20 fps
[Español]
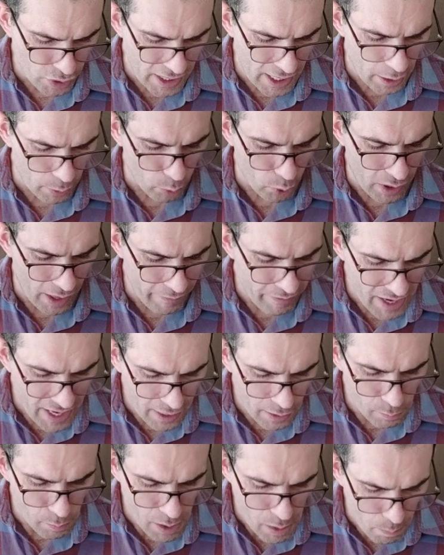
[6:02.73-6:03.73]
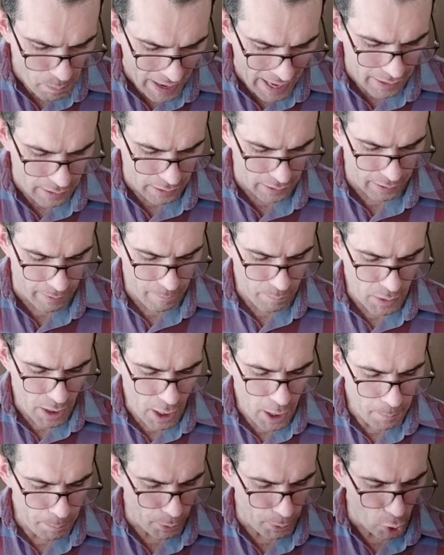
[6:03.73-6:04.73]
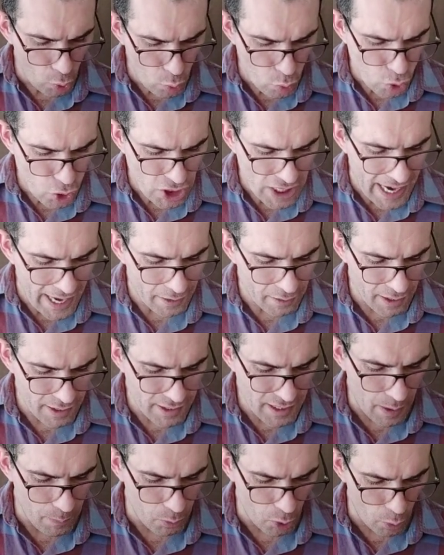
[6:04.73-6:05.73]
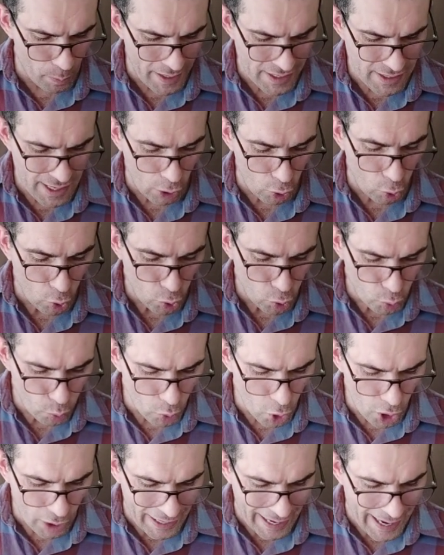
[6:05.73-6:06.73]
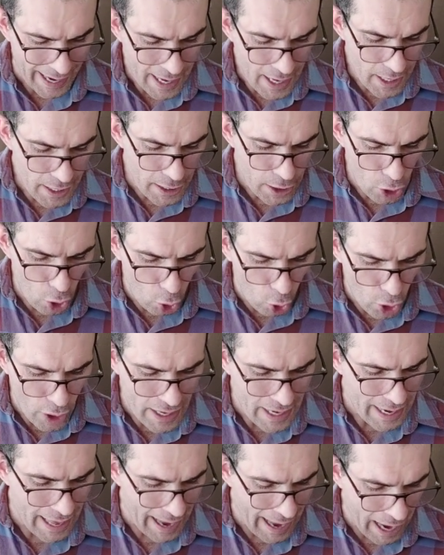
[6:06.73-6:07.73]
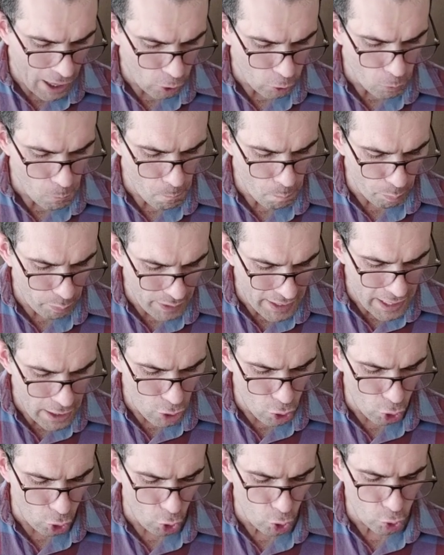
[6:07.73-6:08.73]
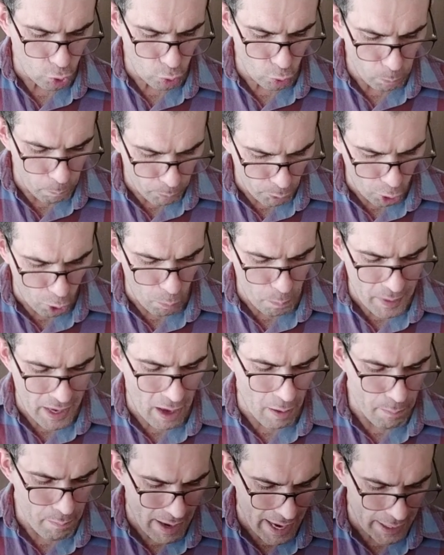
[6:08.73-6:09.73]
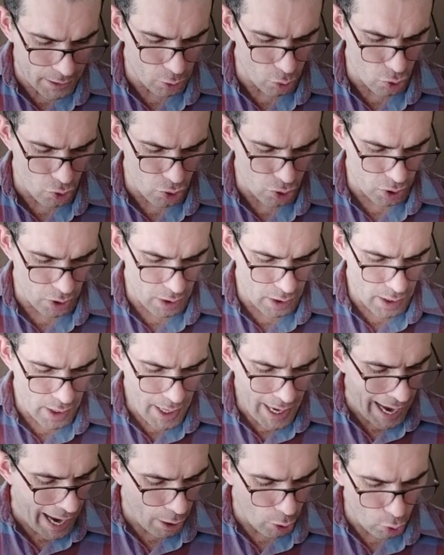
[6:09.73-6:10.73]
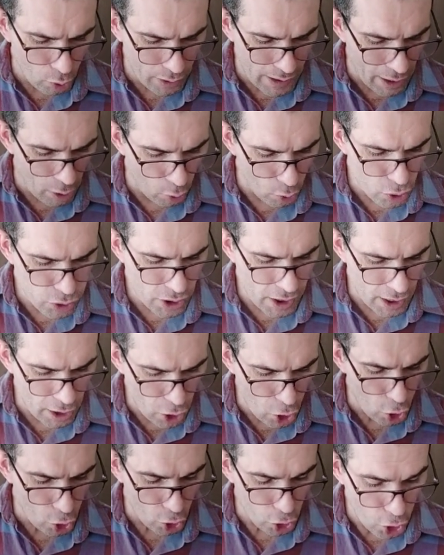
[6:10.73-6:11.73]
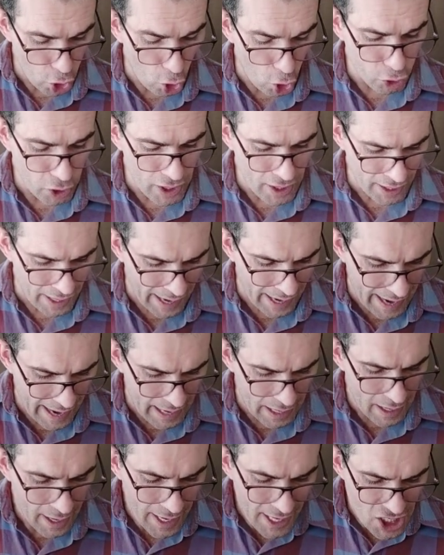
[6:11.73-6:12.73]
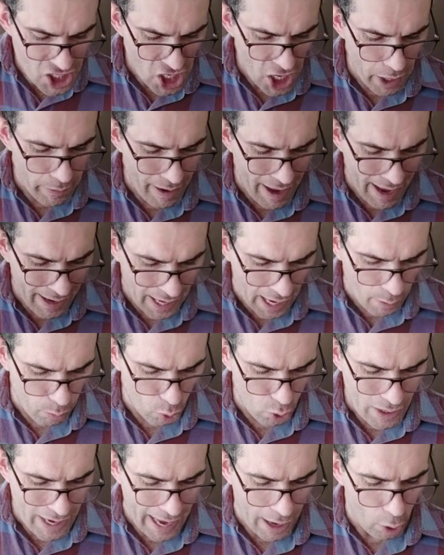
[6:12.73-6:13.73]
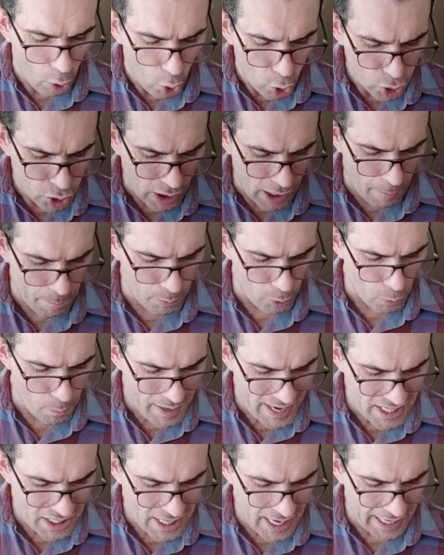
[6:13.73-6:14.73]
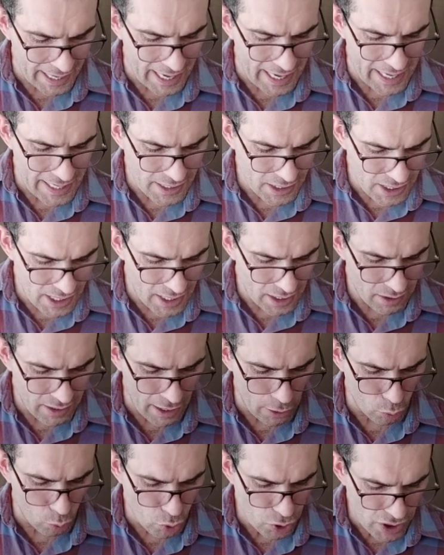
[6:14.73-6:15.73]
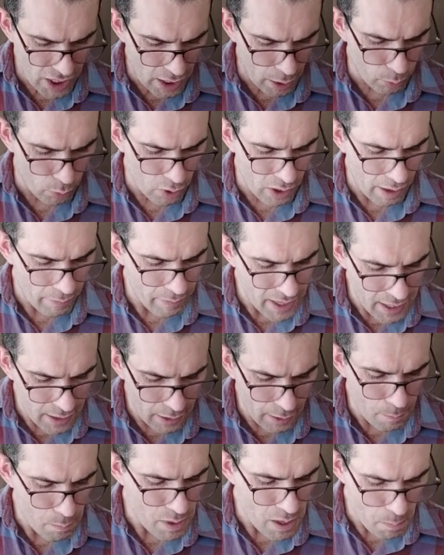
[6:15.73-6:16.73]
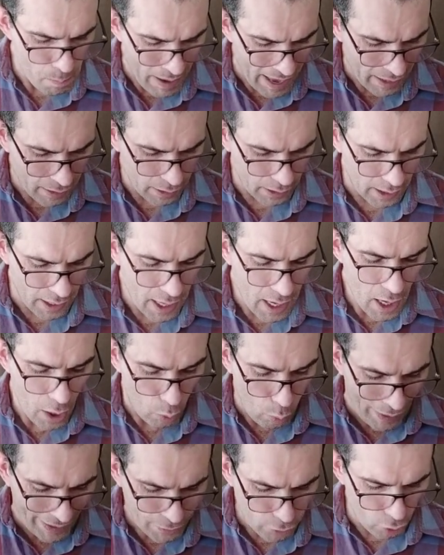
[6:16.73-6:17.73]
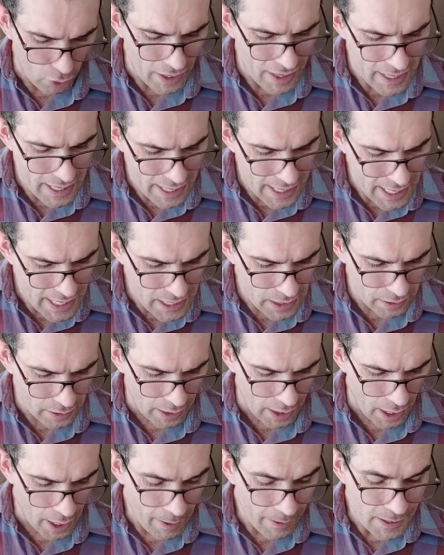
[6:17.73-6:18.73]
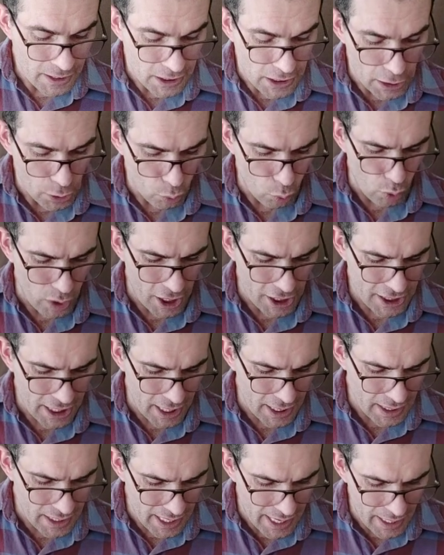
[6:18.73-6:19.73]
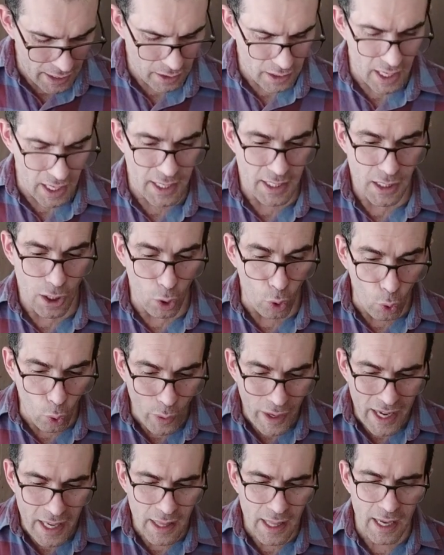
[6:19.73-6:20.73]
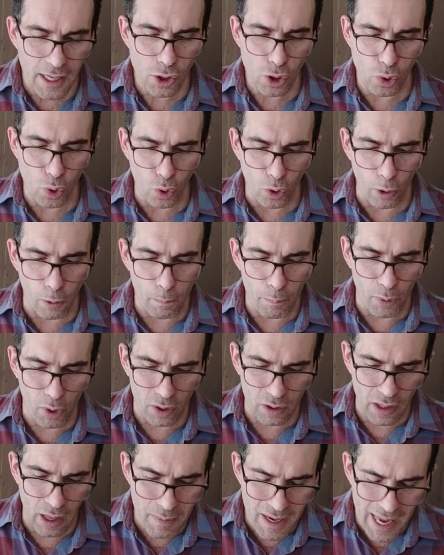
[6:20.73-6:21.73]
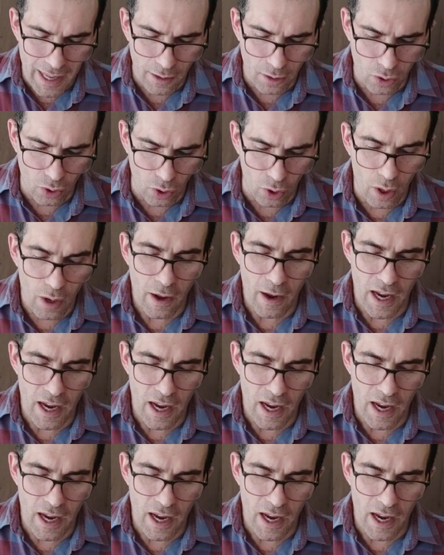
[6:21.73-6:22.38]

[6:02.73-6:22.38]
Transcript: siervo David, mi padre. Pronunciaste esa promesa con tu boca y hoy la has cumplido con tus propias manos. Ahora, oh Señor Dios de Israel, lleva a cabo la otra promesa que le hiciste a tu siervo David, mi padre, cuando le dijiste, si tus descendientes cuidan su comportamiento